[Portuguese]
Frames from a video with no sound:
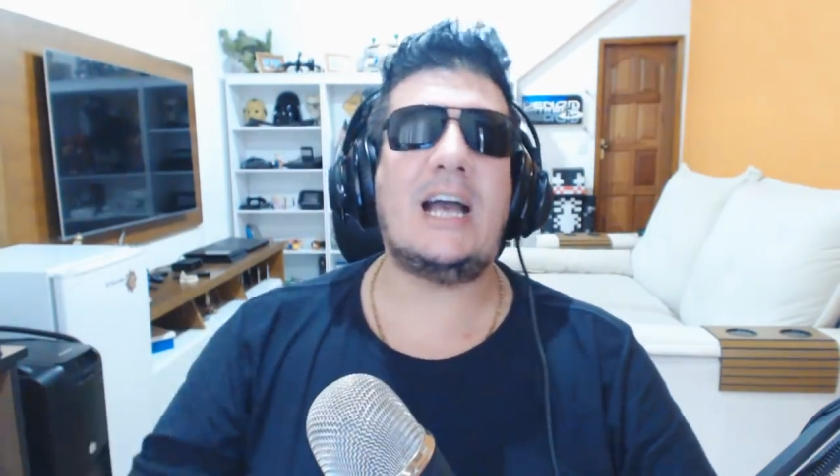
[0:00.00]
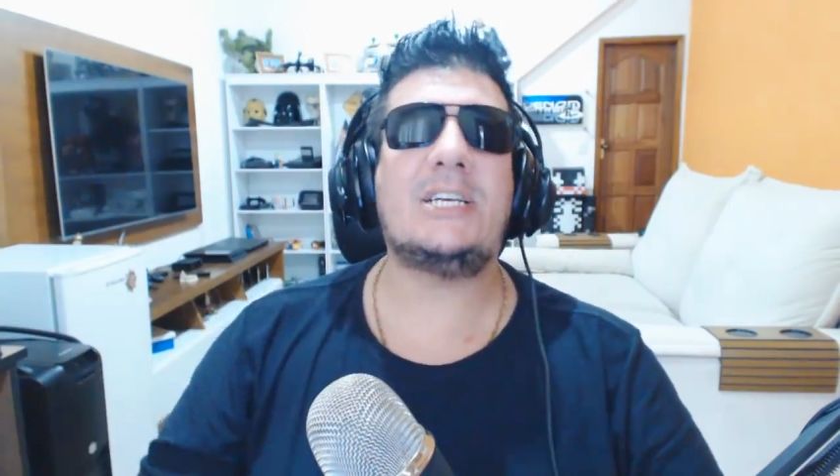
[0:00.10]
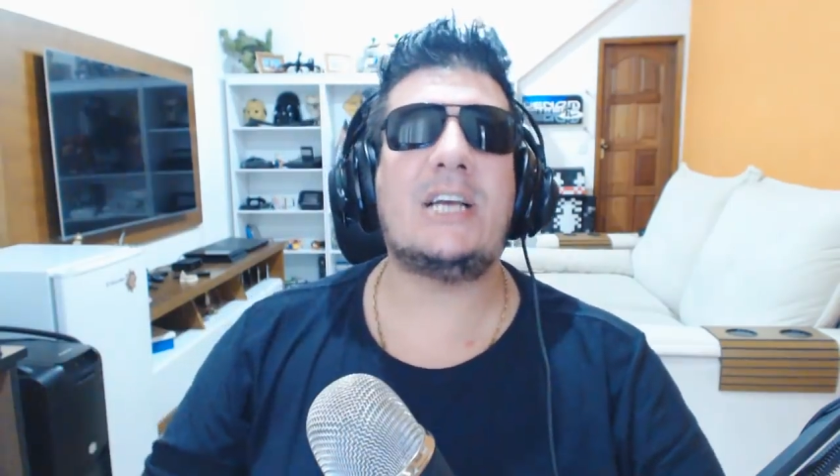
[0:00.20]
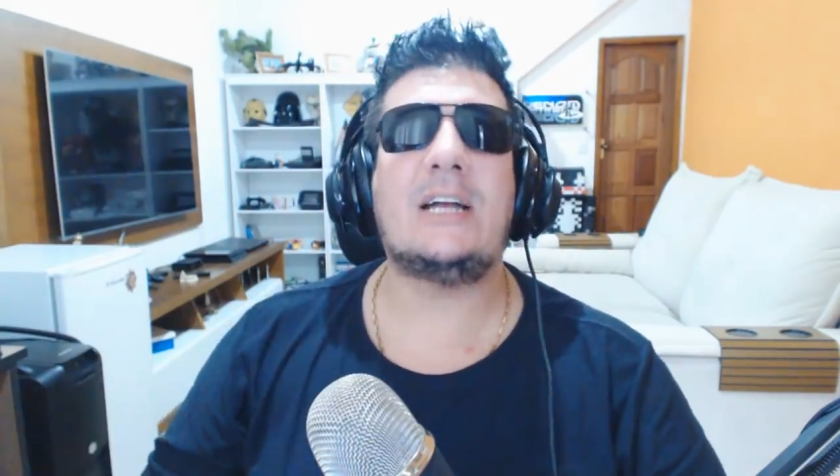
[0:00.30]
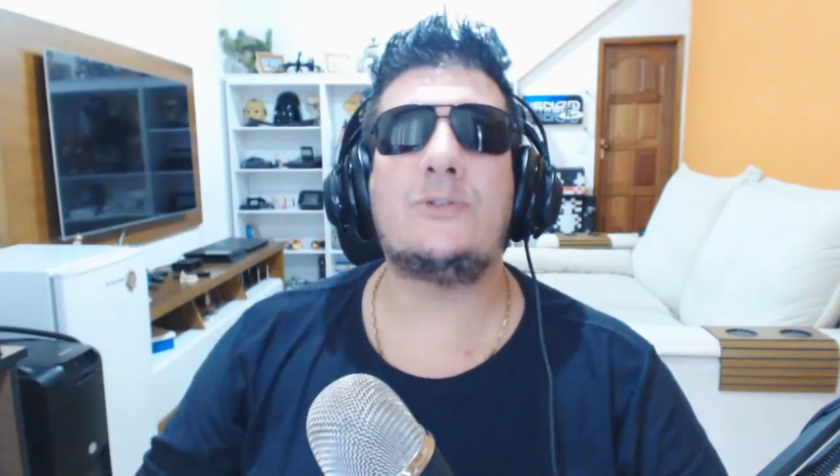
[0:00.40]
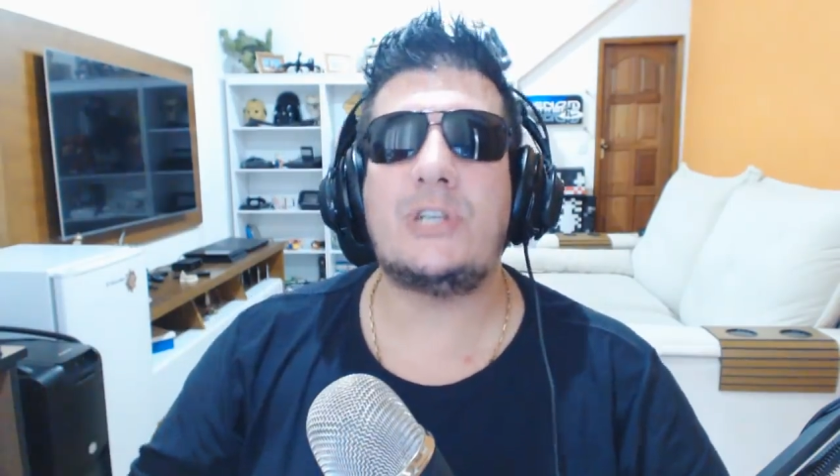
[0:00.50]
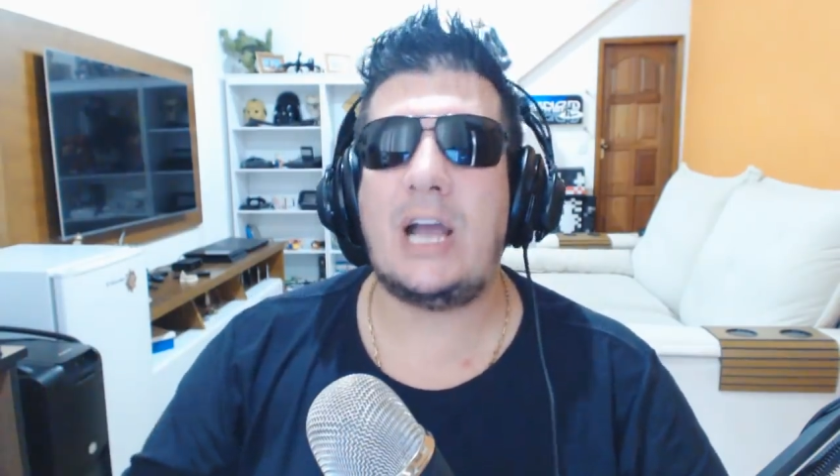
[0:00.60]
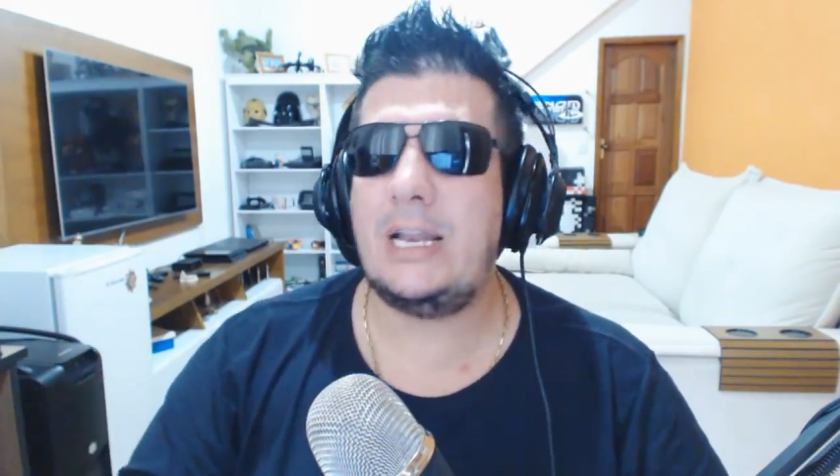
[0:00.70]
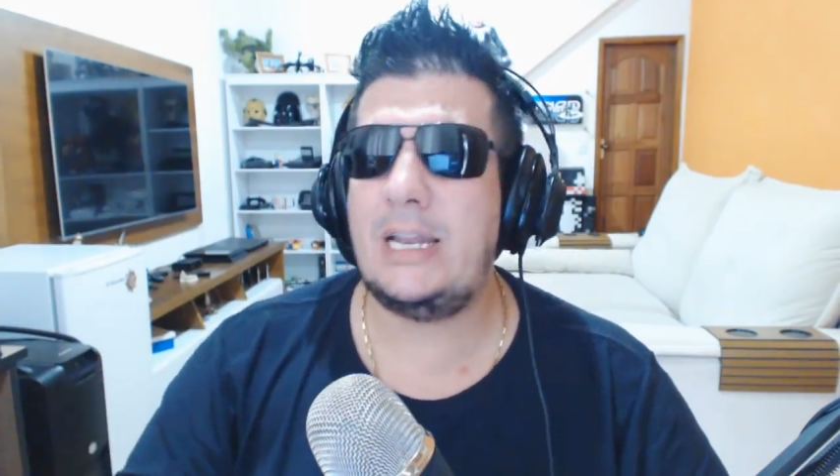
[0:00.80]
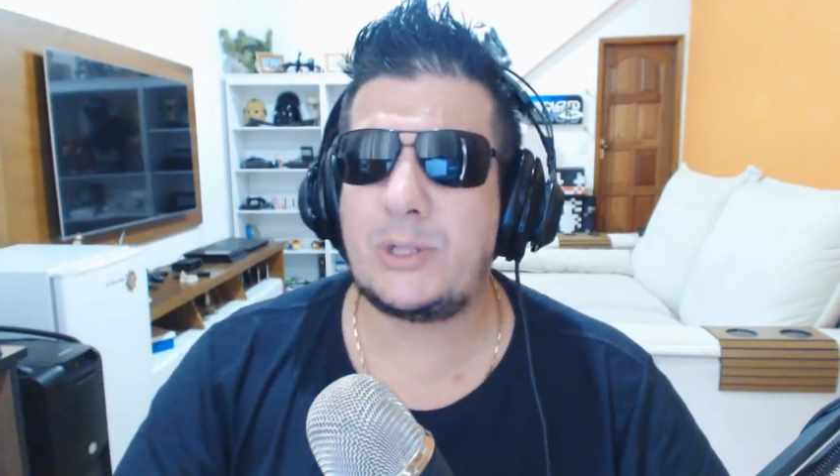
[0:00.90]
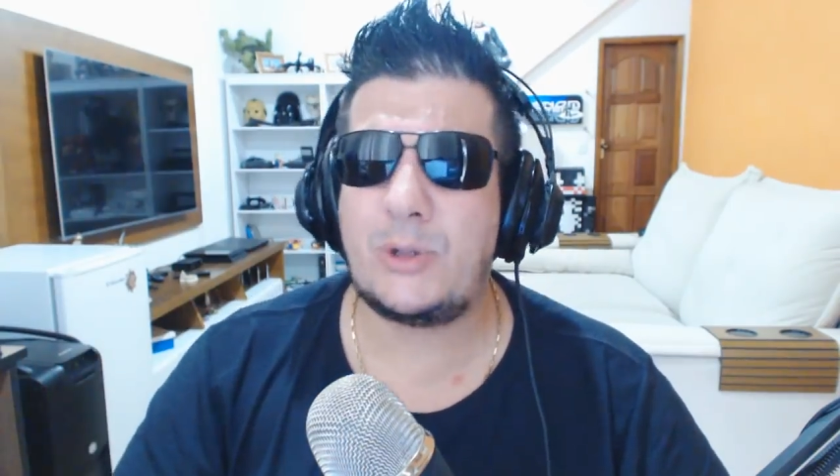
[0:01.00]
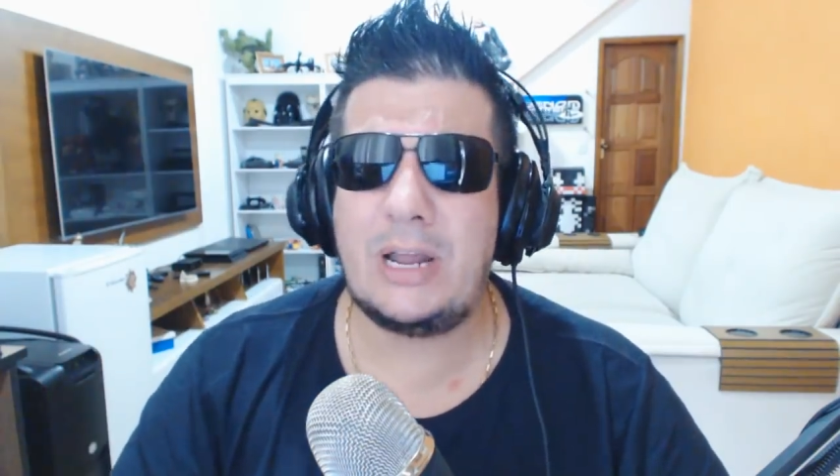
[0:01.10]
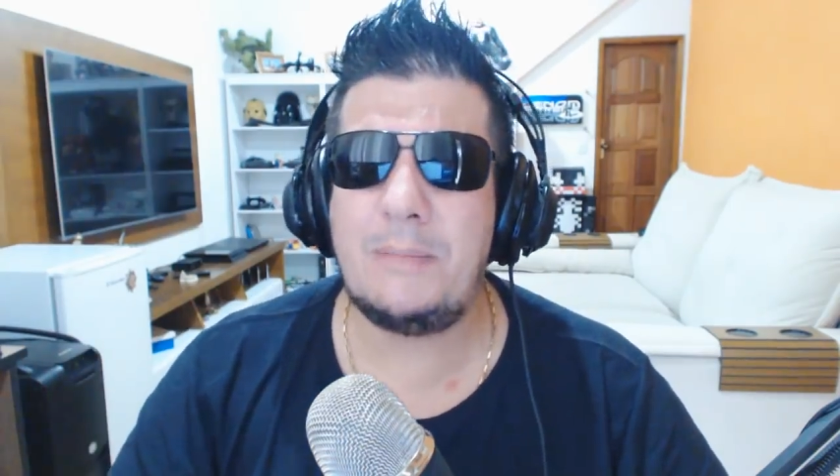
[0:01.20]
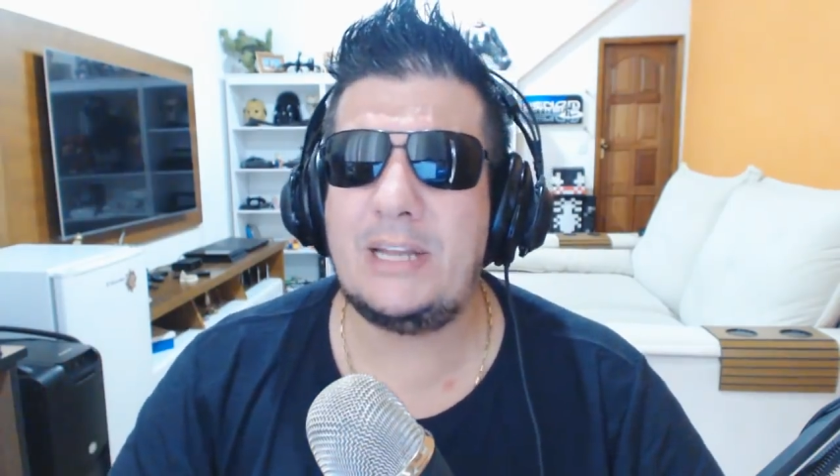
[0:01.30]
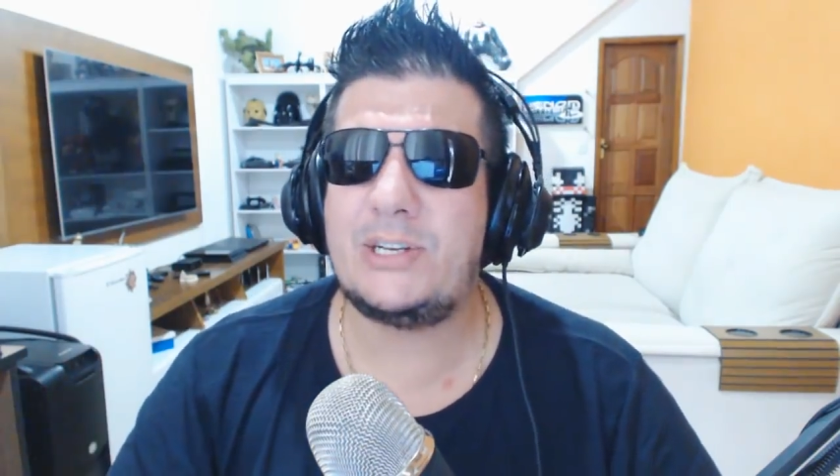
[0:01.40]
achados
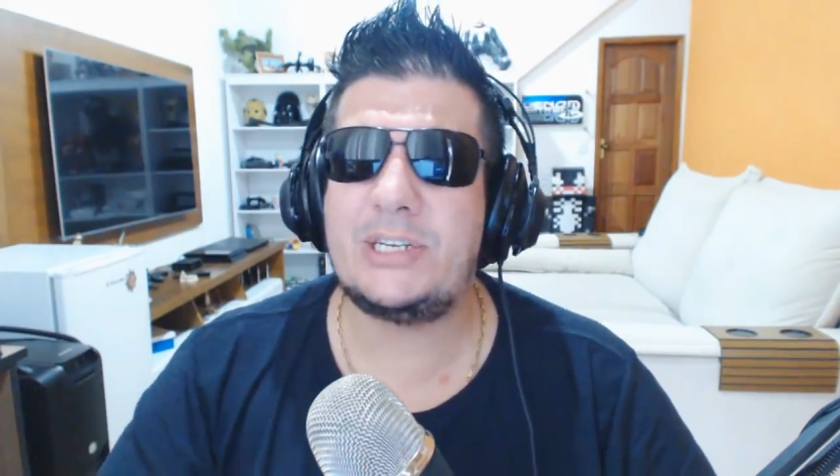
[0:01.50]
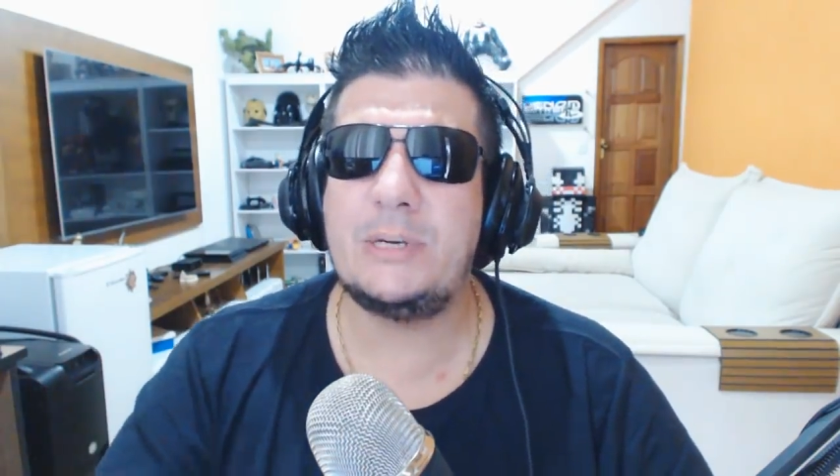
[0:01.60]
aleatoriamente.